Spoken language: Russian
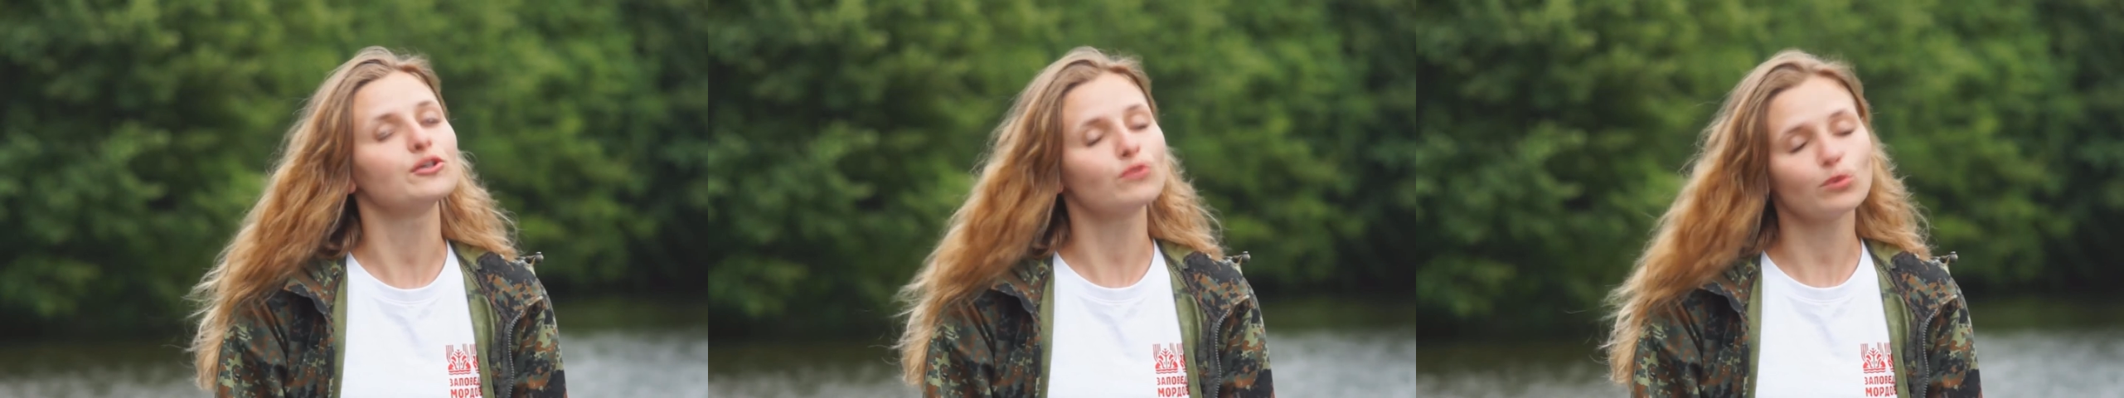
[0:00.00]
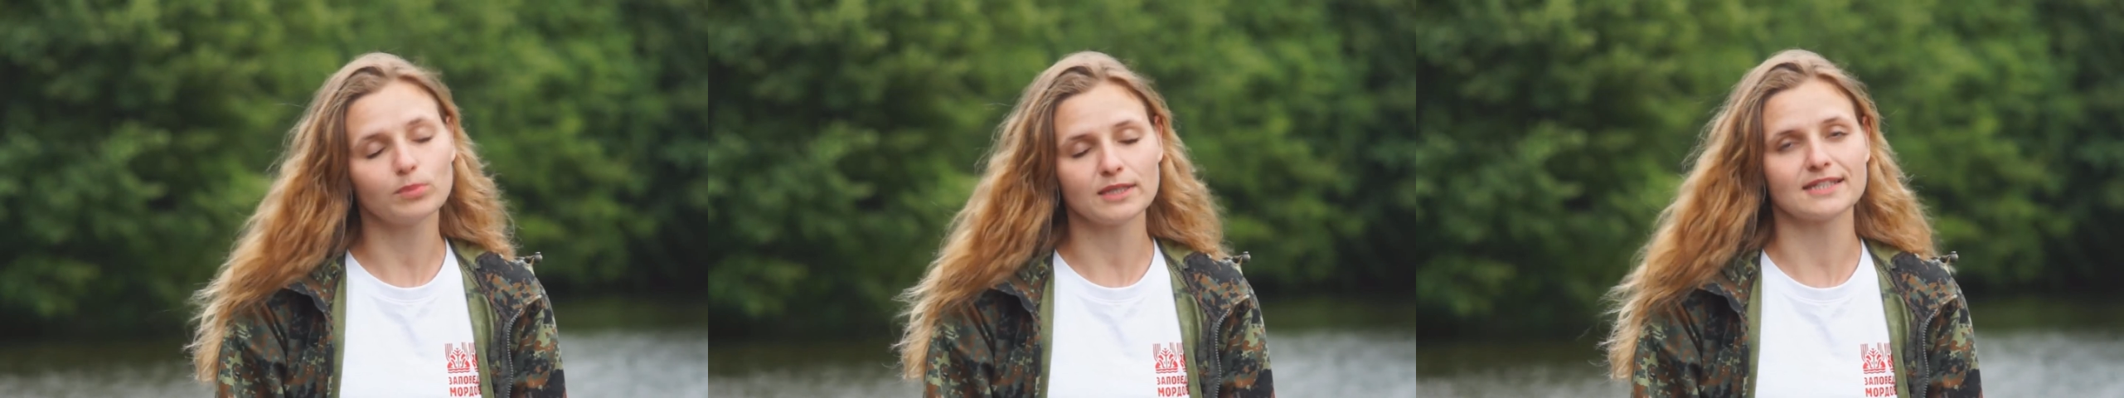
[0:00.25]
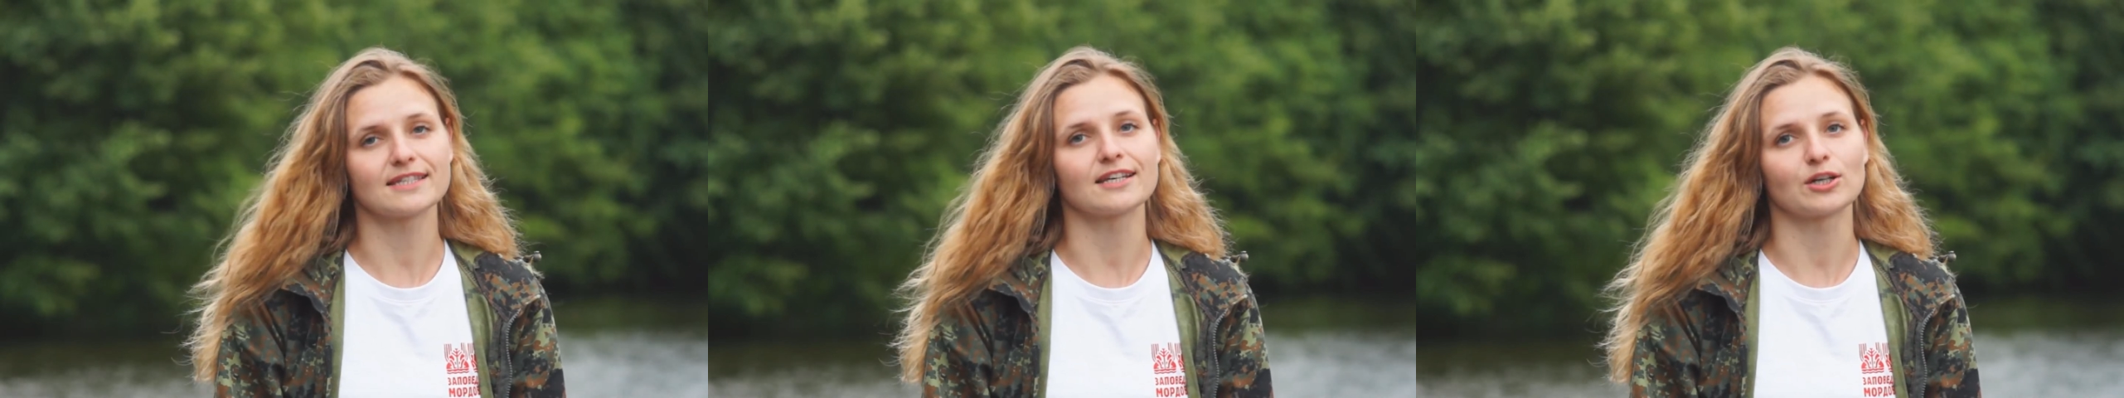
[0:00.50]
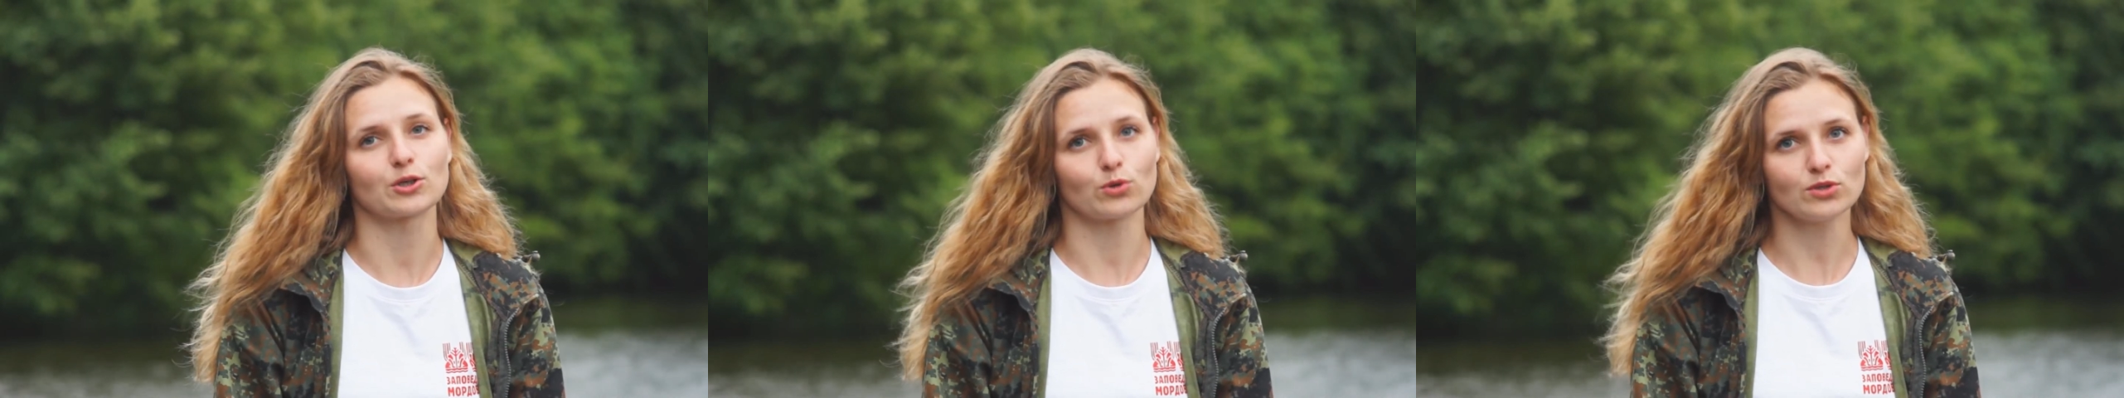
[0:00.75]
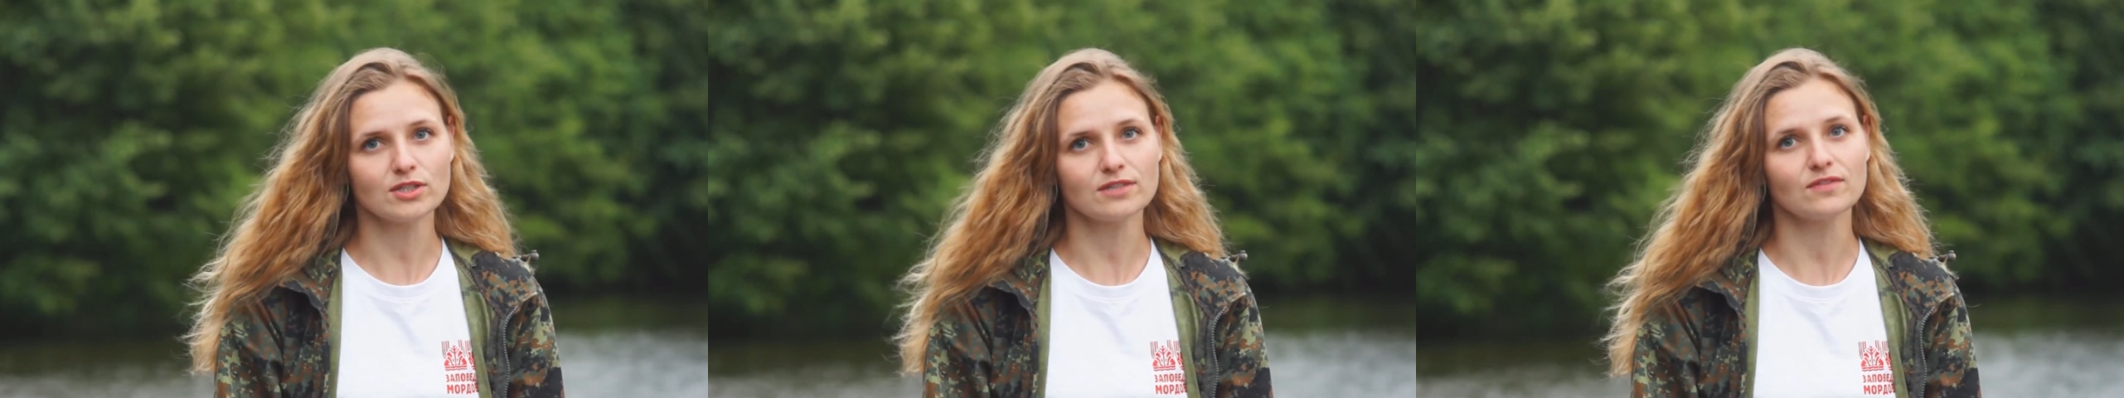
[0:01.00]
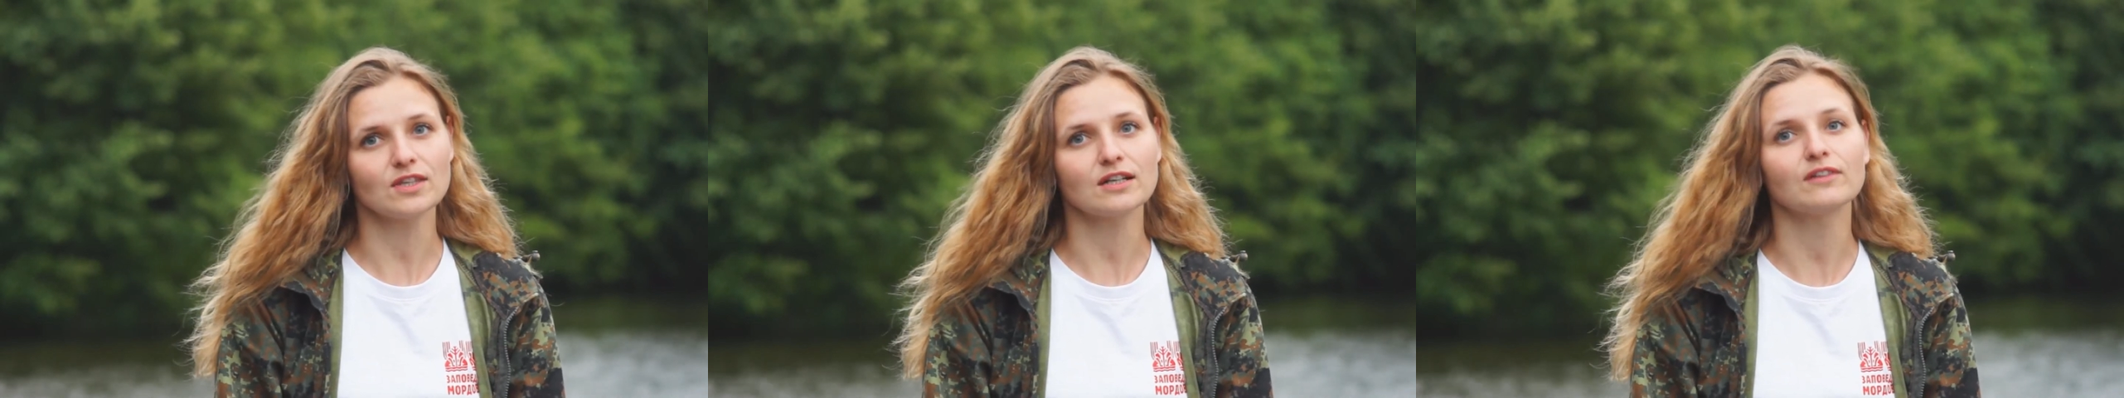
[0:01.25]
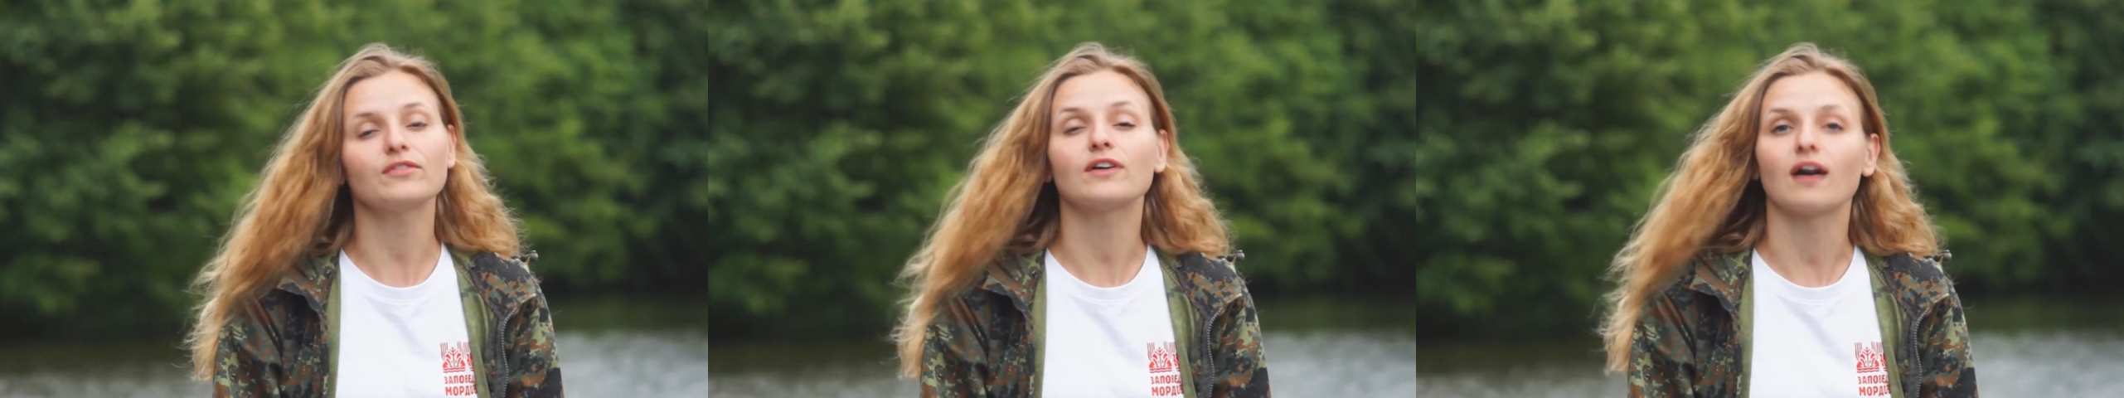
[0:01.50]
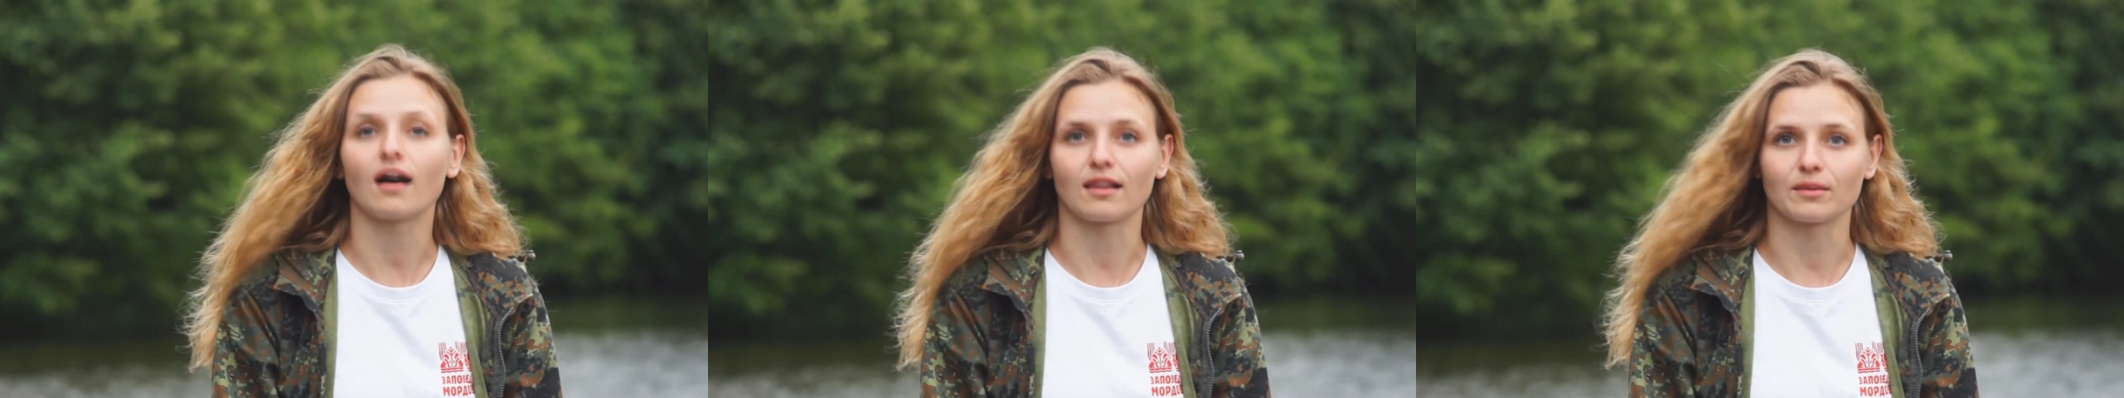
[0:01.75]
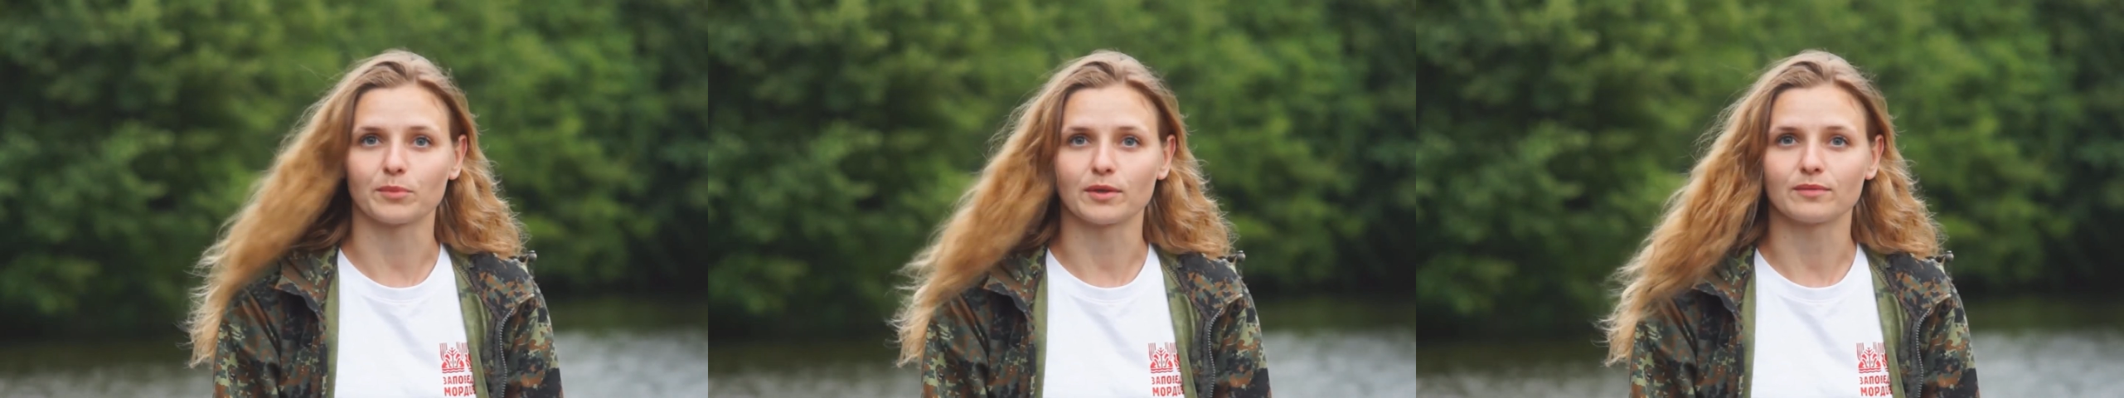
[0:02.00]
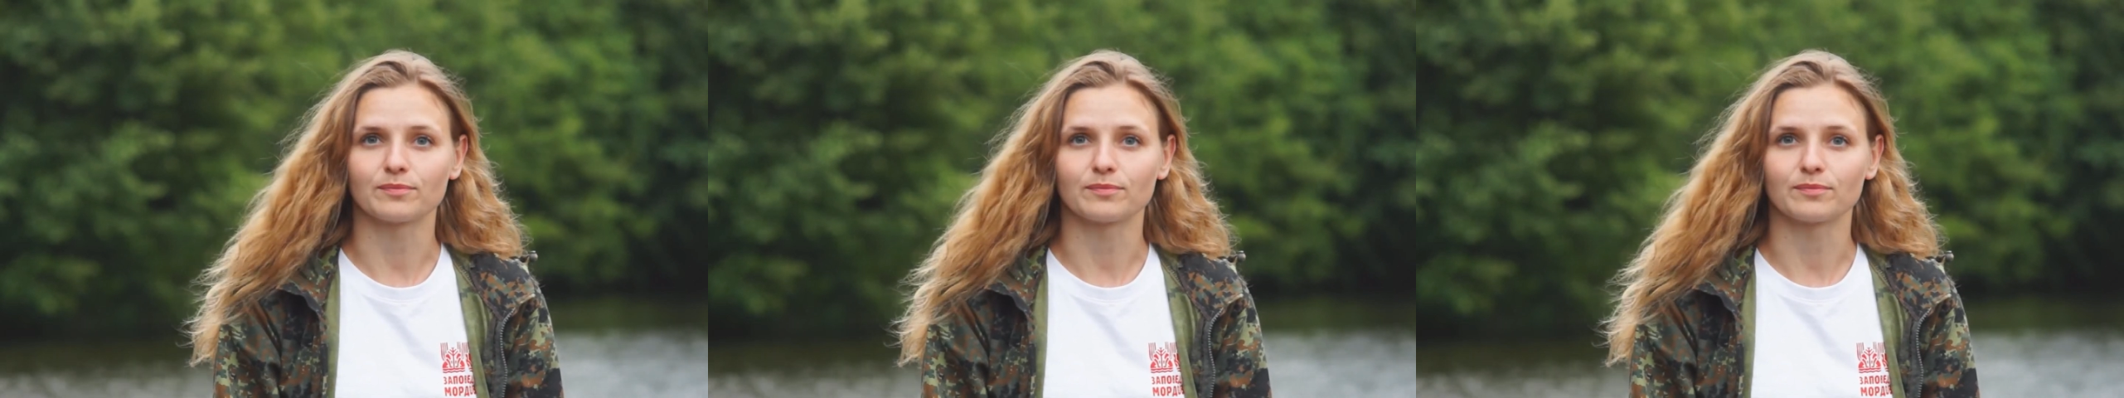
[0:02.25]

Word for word: и его близких родственников калами,